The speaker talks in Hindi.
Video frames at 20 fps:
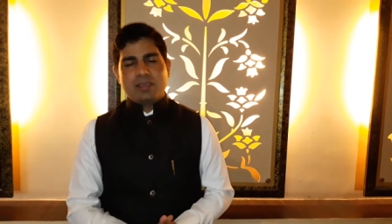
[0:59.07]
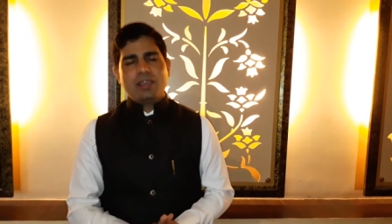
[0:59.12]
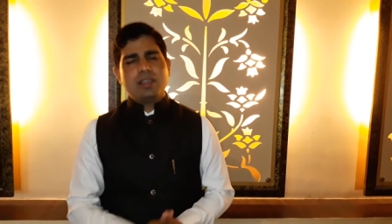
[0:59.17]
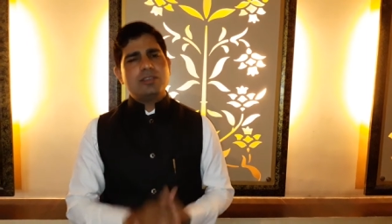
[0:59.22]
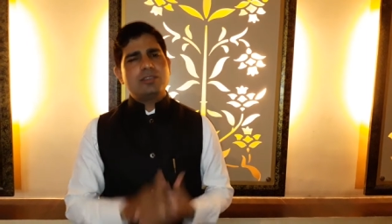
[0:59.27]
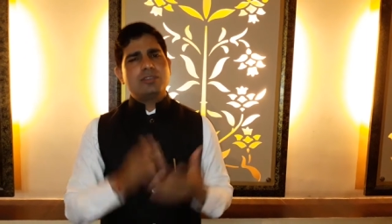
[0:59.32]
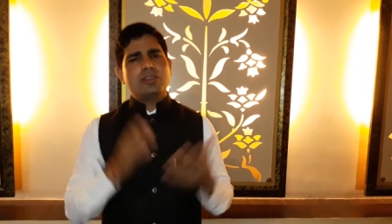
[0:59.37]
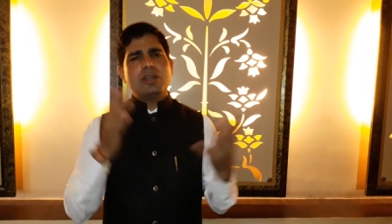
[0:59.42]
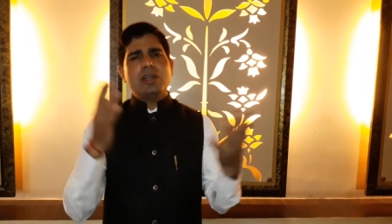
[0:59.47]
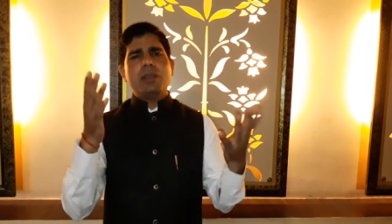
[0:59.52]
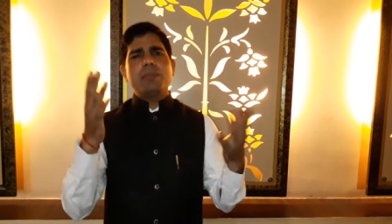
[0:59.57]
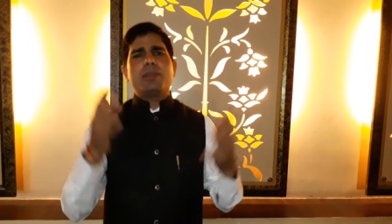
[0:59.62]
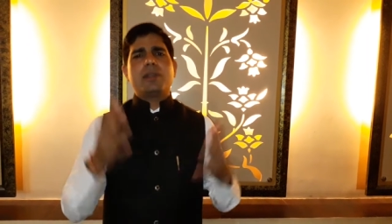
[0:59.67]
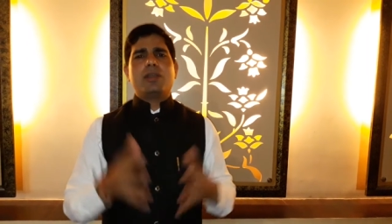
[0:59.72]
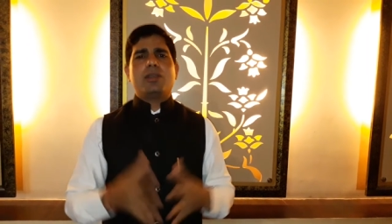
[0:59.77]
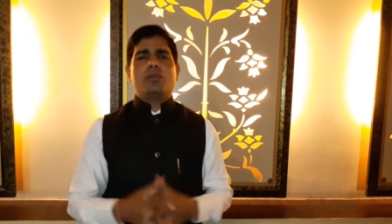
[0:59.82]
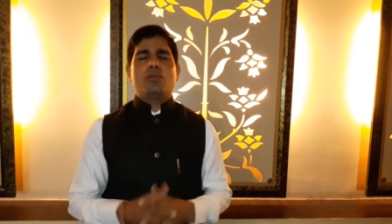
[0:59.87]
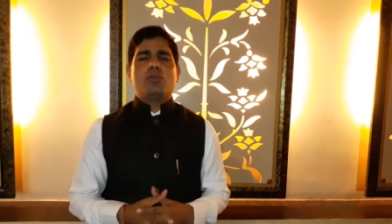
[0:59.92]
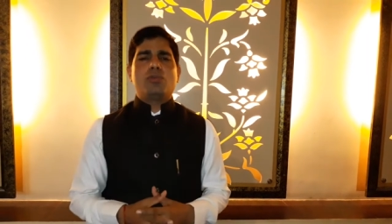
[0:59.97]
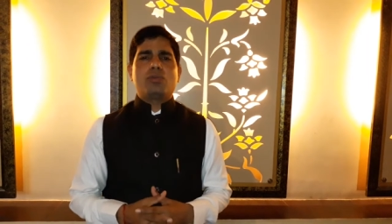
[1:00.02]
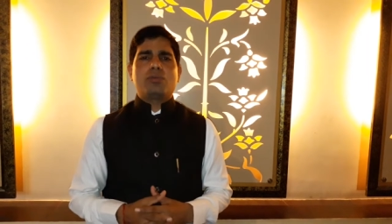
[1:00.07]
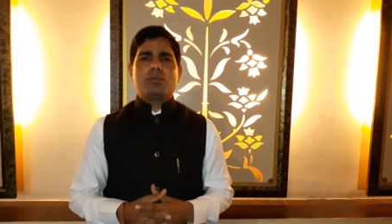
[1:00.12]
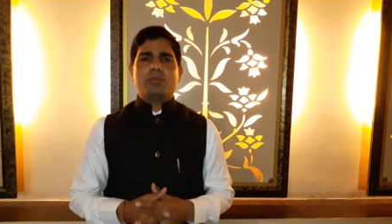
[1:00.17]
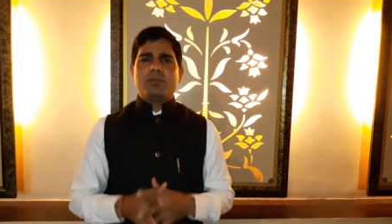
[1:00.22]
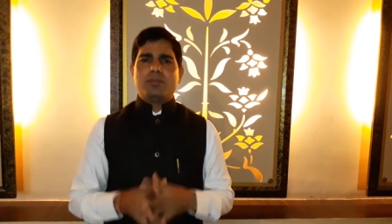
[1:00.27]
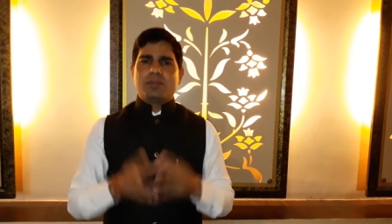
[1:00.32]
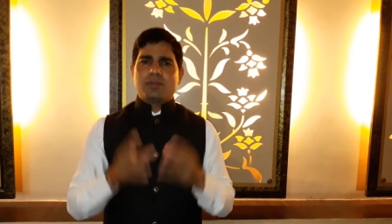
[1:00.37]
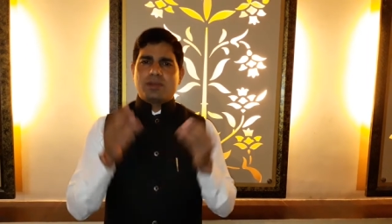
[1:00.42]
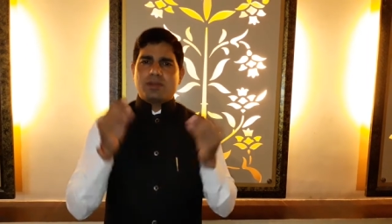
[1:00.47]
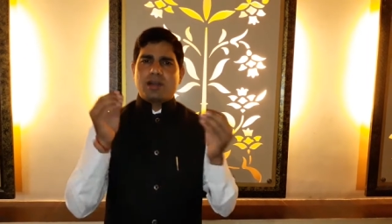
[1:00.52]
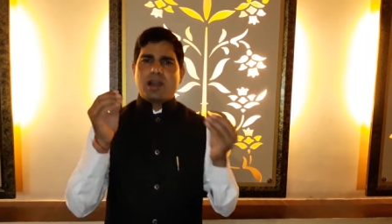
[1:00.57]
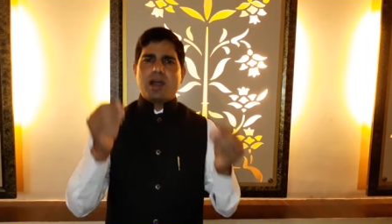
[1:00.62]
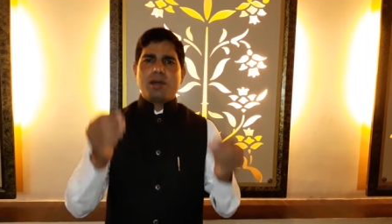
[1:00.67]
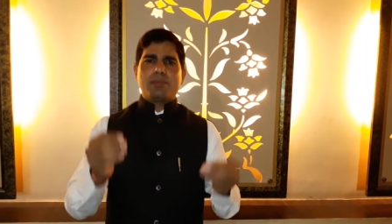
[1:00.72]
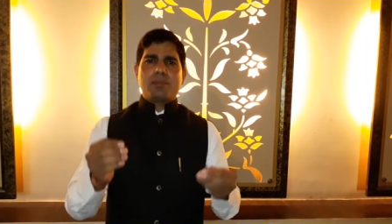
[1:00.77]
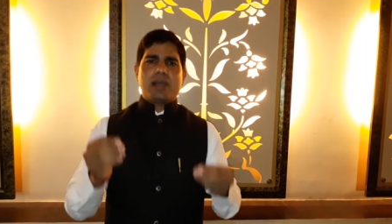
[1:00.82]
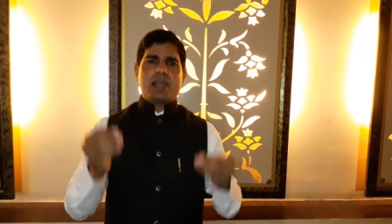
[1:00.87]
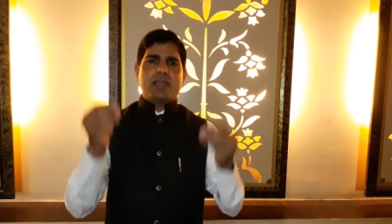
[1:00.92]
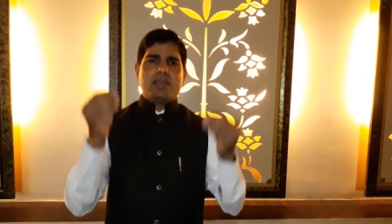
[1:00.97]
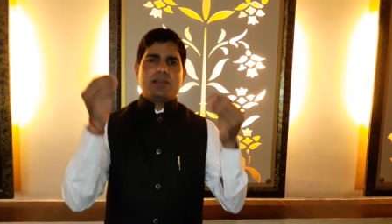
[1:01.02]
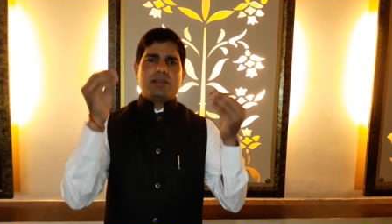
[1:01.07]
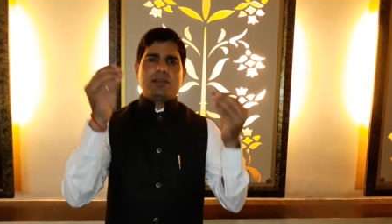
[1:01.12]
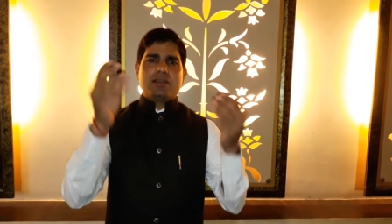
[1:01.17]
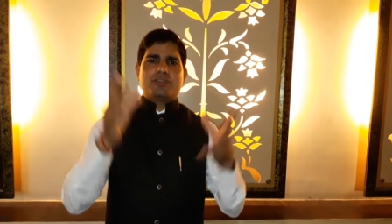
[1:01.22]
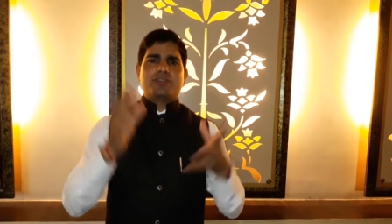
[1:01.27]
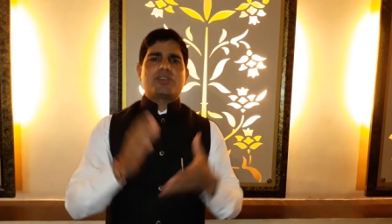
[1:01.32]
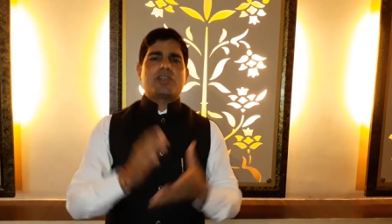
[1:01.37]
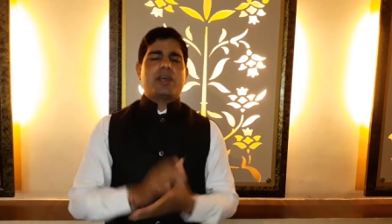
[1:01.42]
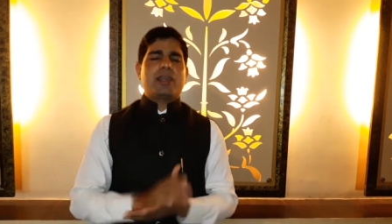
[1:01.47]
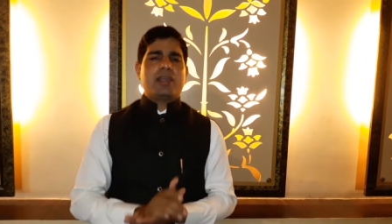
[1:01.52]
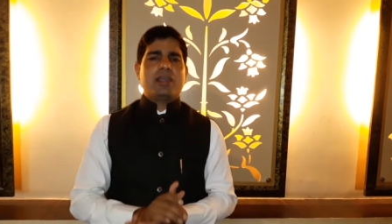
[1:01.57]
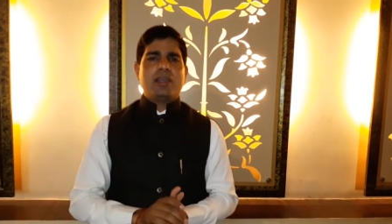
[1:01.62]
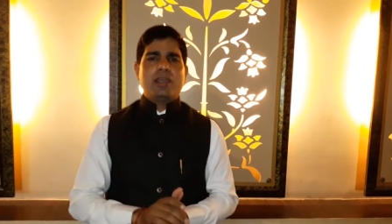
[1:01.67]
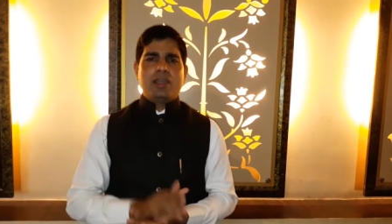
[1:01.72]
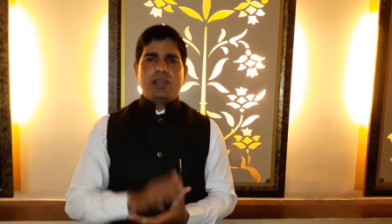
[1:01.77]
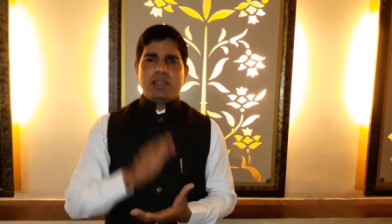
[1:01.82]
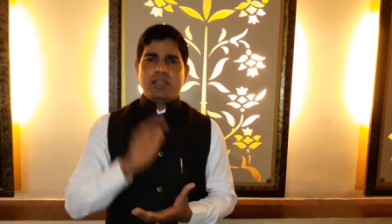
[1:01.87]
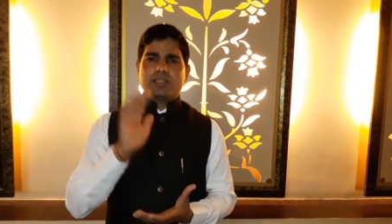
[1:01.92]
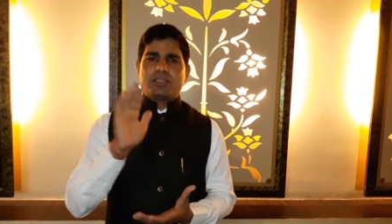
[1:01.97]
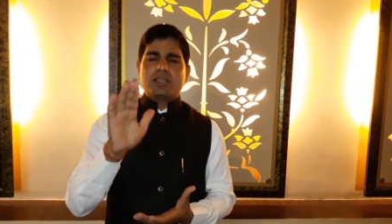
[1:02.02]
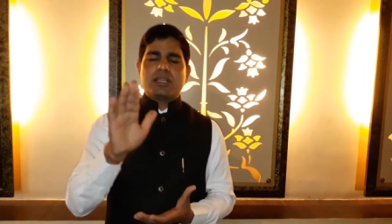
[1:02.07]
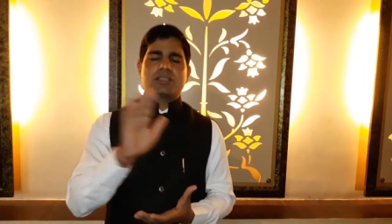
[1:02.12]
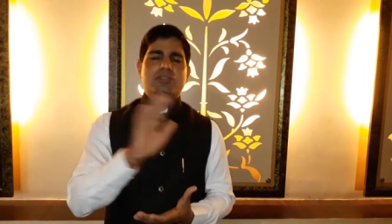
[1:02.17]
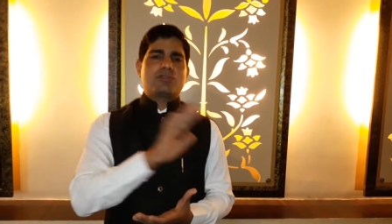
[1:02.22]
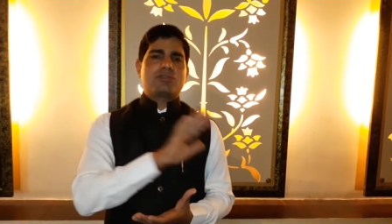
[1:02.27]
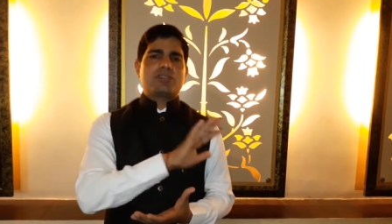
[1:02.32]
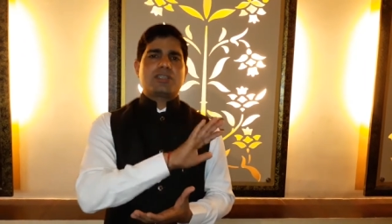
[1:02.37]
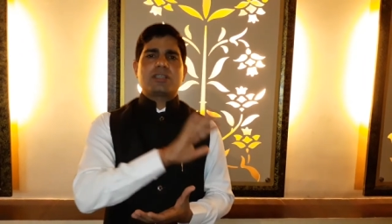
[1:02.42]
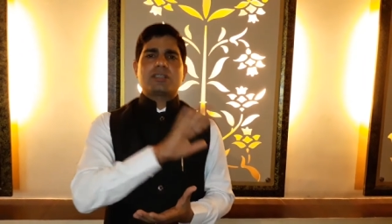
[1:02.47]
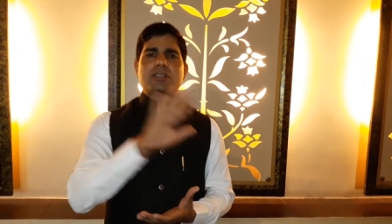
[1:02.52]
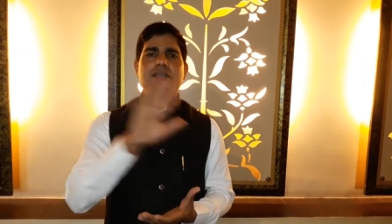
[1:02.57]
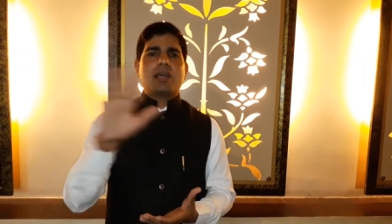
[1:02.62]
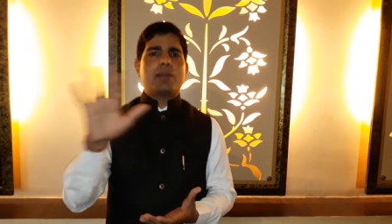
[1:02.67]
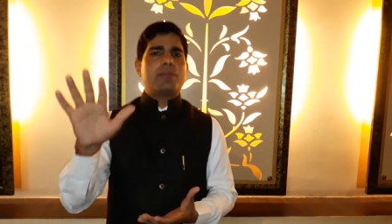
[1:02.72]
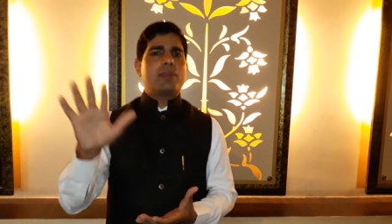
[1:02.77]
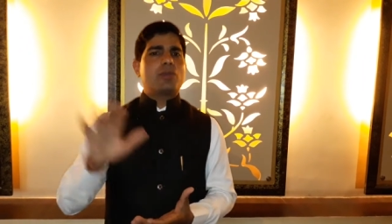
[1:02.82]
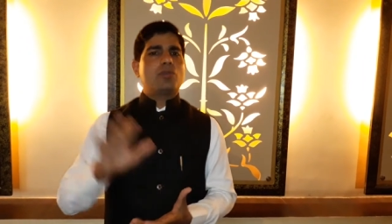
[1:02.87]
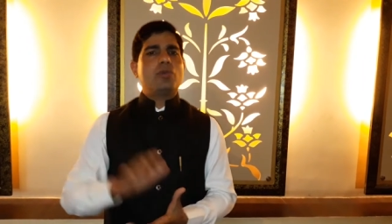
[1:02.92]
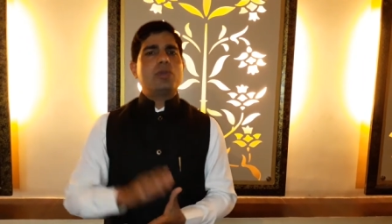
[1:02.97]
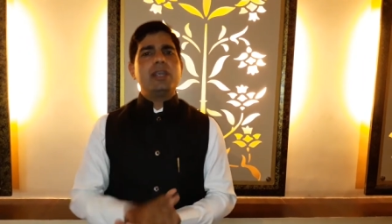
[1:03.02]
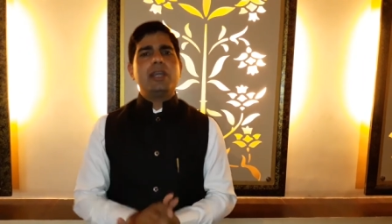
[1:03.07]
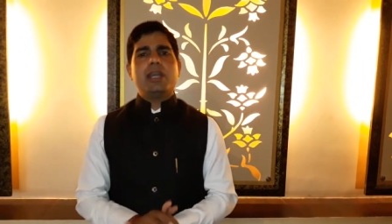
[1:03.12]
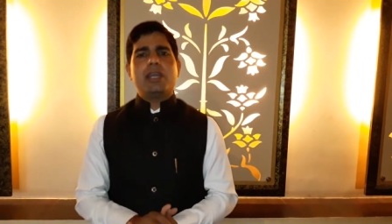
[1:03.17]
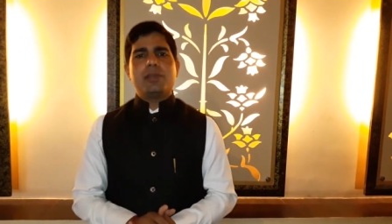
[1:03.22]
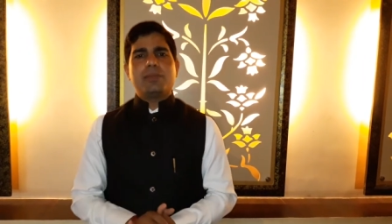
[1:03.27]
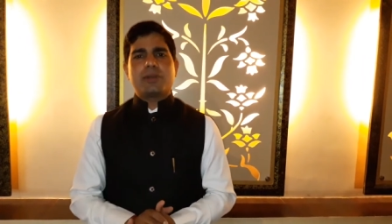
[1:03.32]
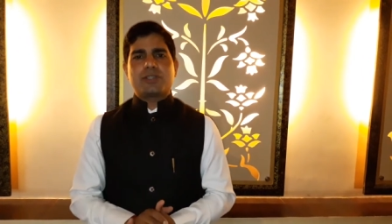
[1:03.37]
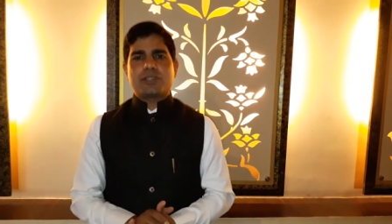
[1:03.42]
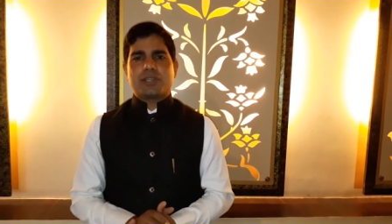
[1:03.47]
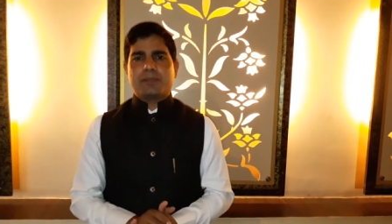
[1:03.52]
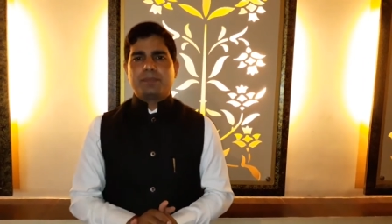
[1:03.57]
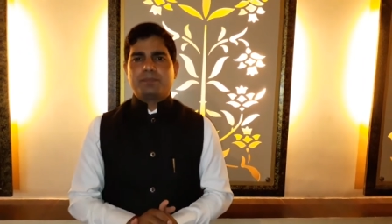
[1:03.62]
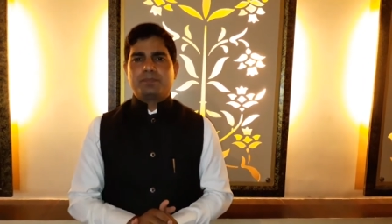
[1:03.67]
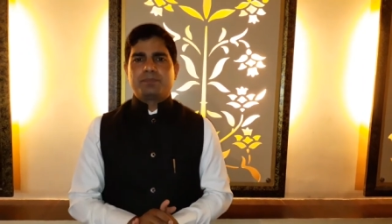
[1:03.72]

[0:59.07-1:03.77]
इतने बड़े लोग राम आए कृष्ण आए इस नशो संसार में कोई नहीं बचा